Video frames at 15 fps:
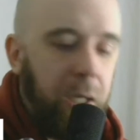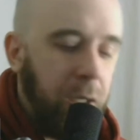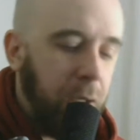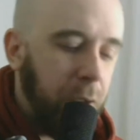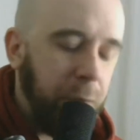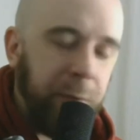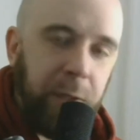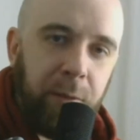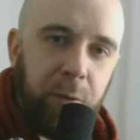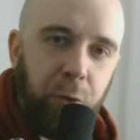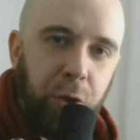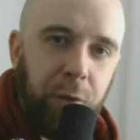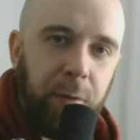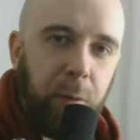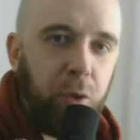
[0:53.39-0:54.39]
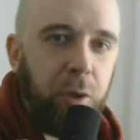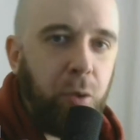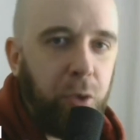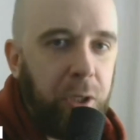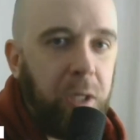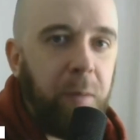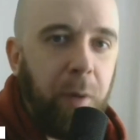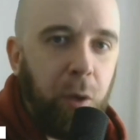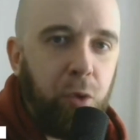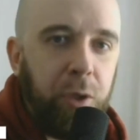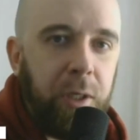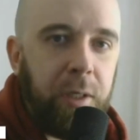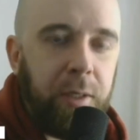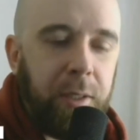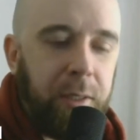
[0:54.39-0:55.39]
И вот в этом случае вам нужно ушки на
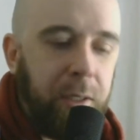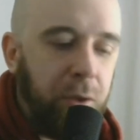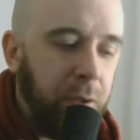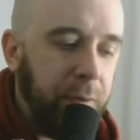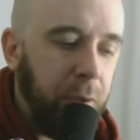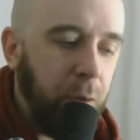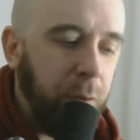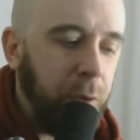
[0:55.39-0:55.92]
макушке и сказать человеку,